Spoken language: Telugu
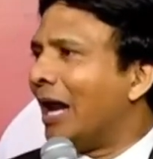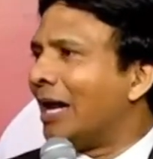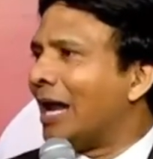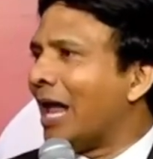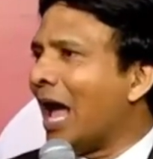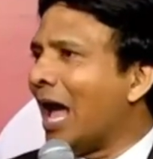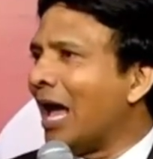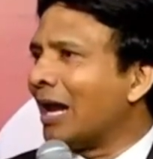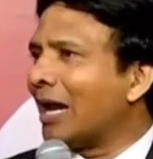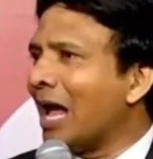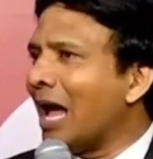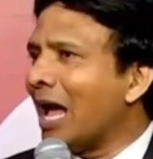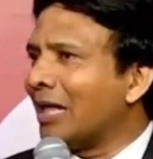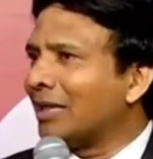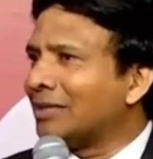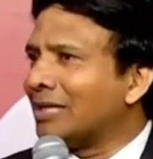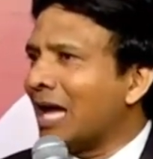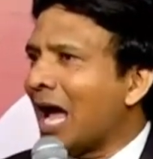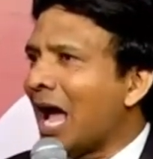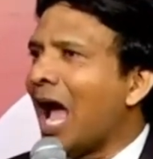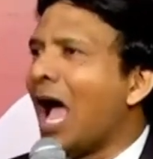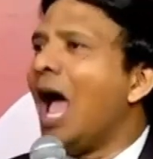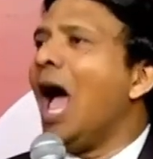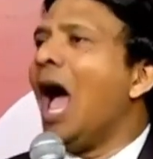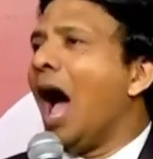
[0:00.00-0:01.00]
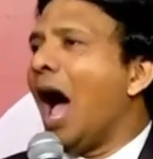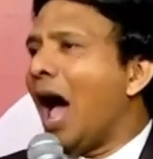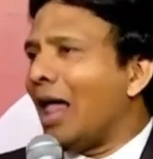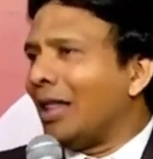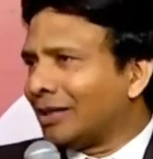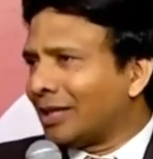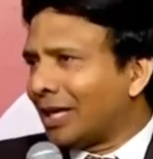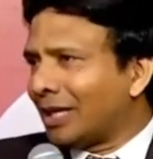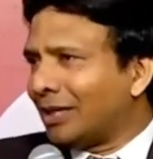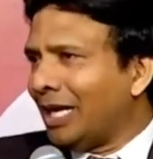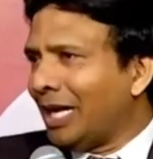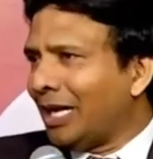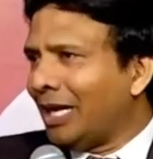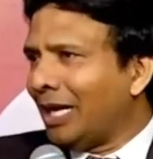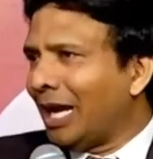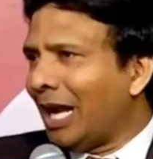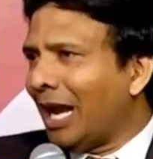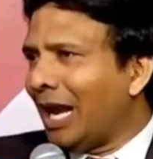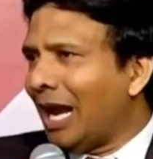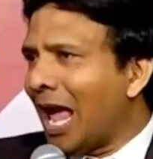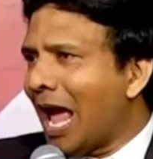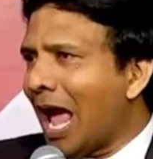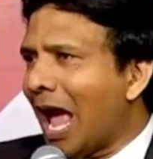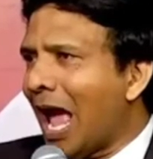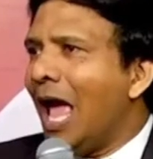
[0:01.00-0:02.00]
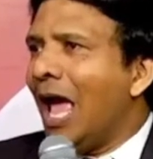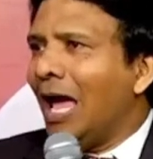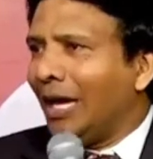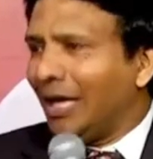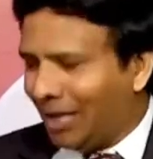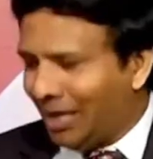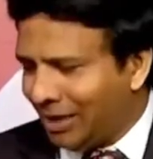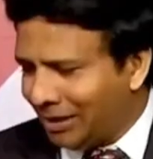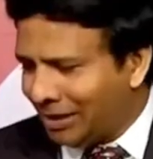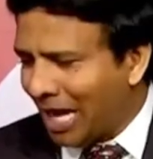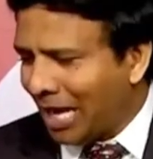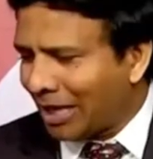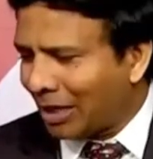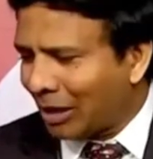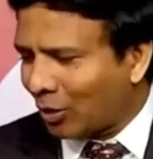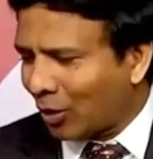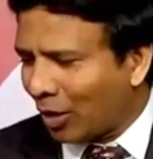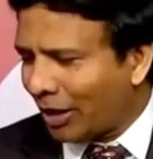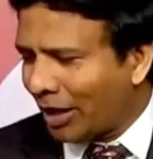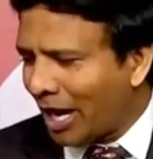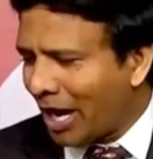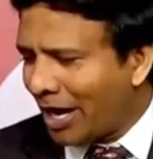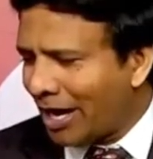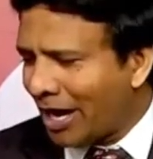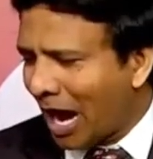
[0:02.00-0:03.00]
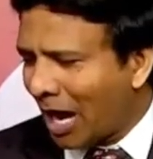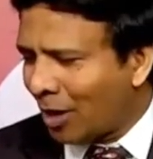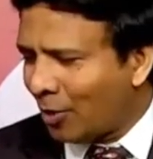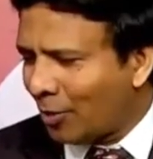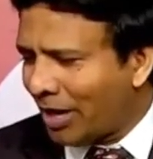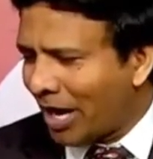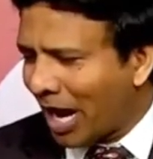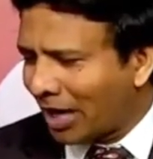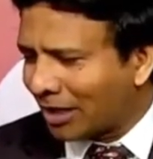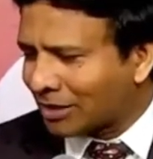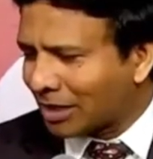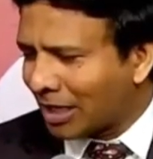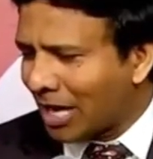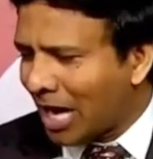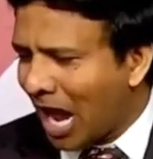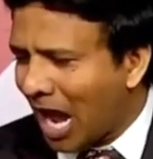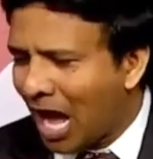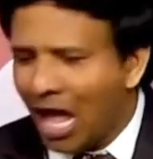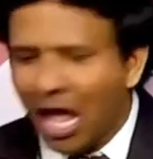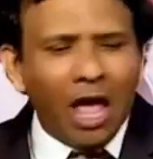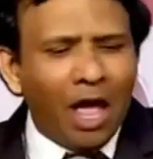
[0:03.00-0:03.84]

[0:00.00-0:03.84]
నా రాత అందరి దగ్గరికి వెళ్ళా ఈయన దగ్గరికి కూడా ఏడు నెలల నుండి వెళ్తానా